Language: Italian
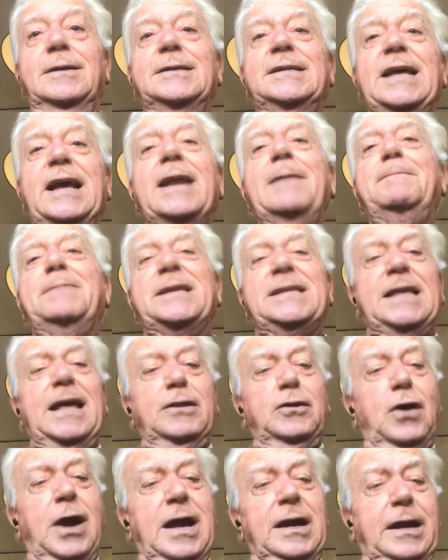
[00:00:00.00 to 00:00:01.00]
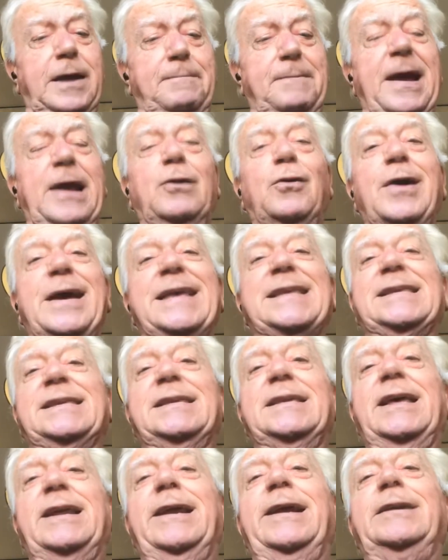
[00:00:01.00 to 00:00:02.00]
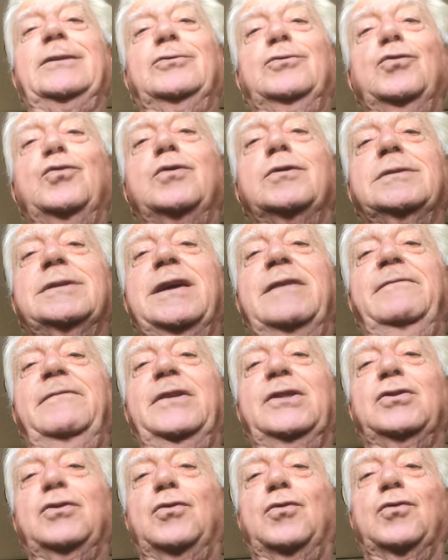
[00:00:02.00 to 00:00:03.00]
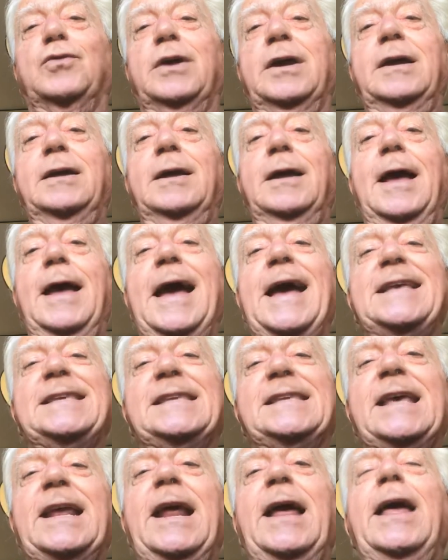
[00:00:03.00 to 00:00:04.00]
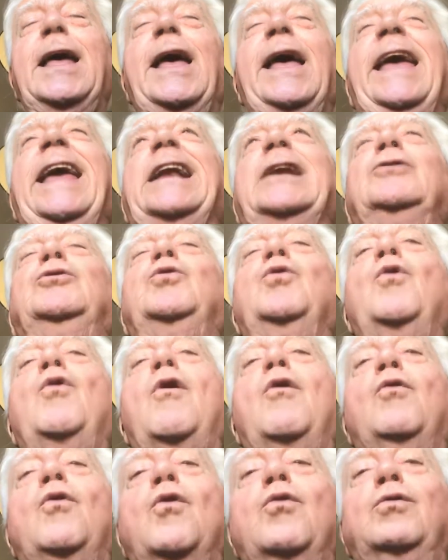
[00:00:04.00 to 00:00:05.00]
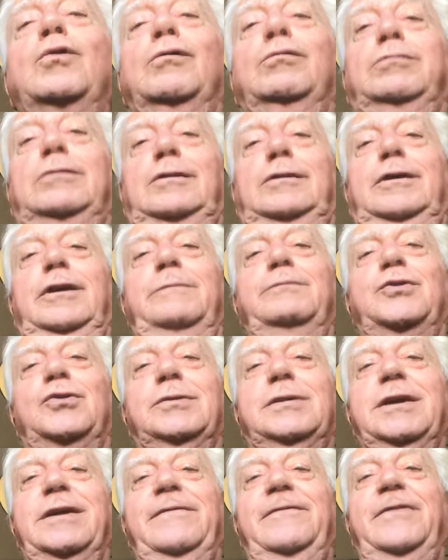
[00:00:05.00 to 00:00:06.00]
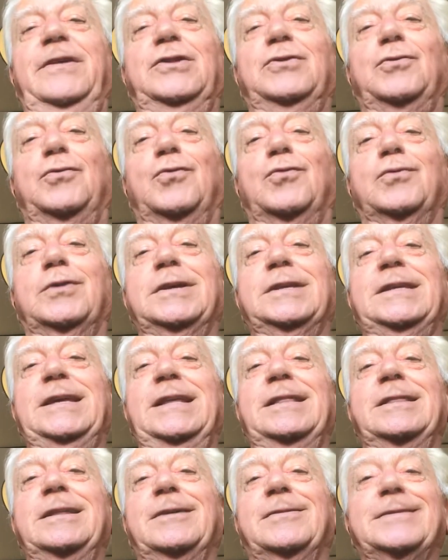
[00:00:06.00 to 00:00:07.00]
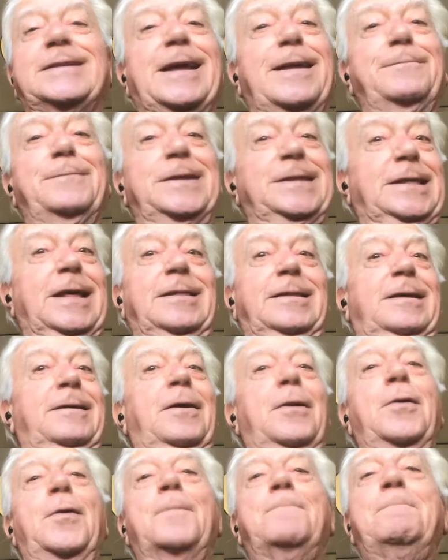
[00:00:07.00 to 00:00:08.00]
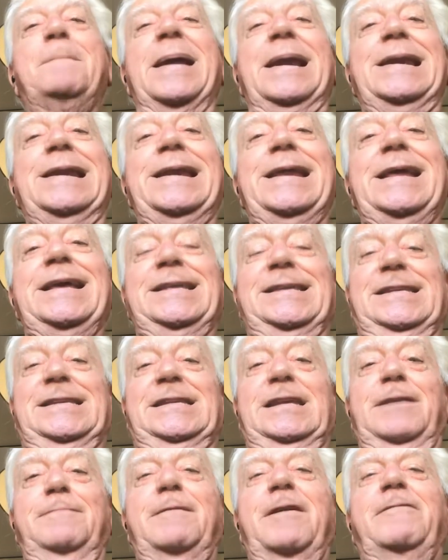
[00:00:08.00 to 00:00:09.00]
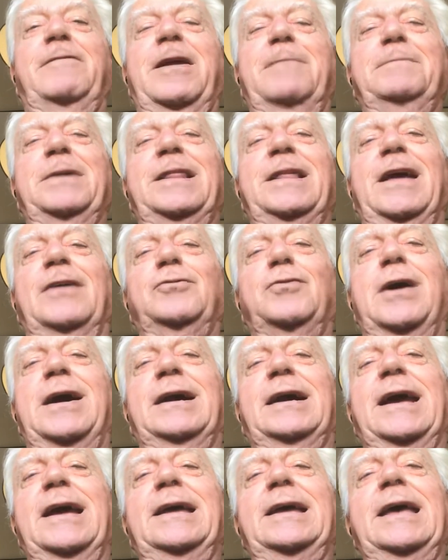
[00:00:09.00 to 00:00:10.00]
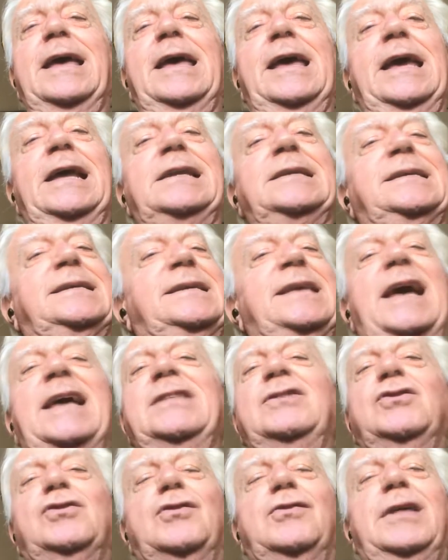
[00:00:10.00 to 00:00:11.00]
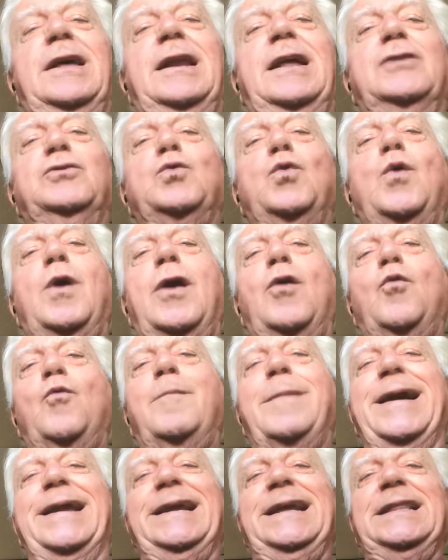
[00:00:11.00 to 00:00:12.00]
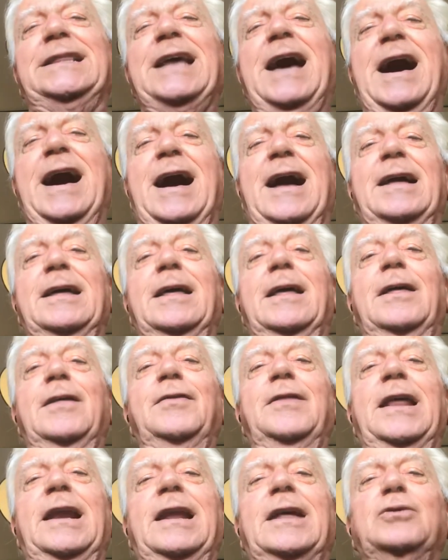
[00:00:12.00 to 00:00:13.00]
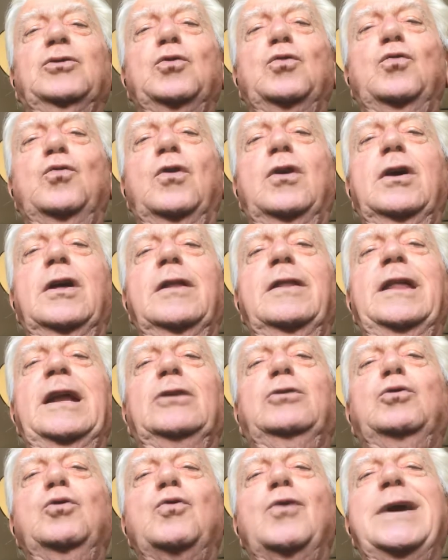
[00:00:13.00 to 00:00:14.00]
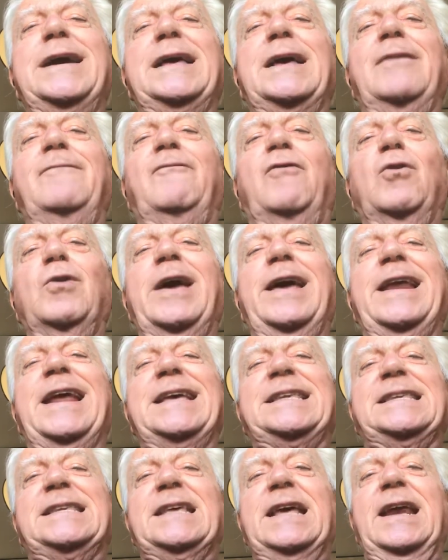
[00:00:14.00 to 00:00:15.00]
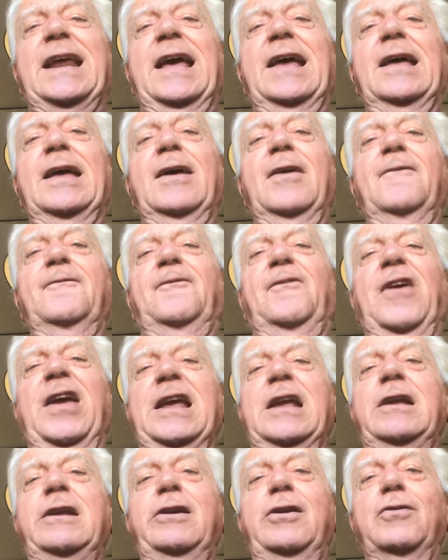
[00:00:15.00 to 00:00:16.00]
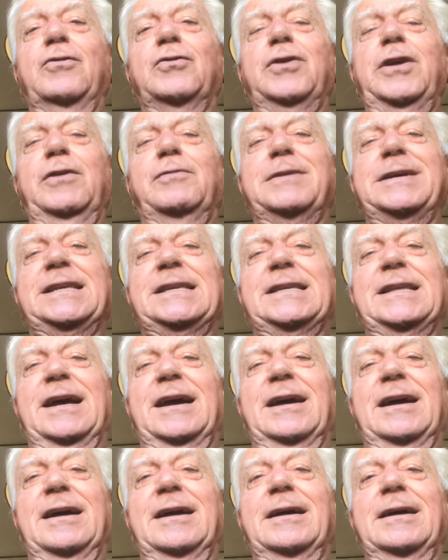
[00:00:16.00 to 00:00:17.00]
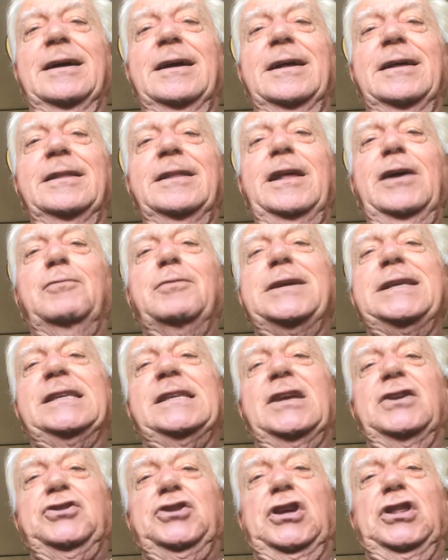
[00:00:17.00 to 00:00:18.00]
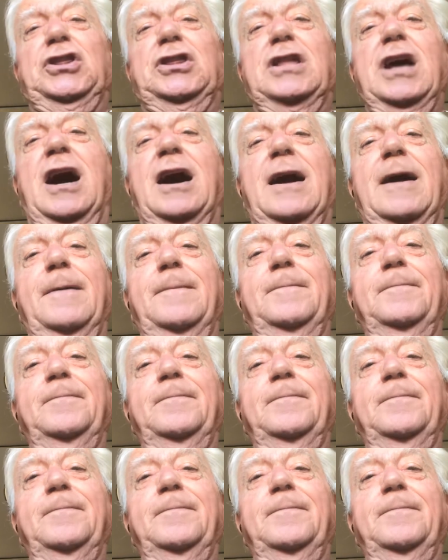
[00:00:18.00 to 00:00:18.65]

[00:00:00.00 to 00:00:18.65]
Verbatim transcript: Sarebbe stato anche bello essere il tuo servitore, essere il tuo ultimo servitore, sindaco, sarebbe stato bellissimo, avrebbe dato anche il senso della tua umanità, della tuo, del tuo voler essere figlio di questa, di questa città.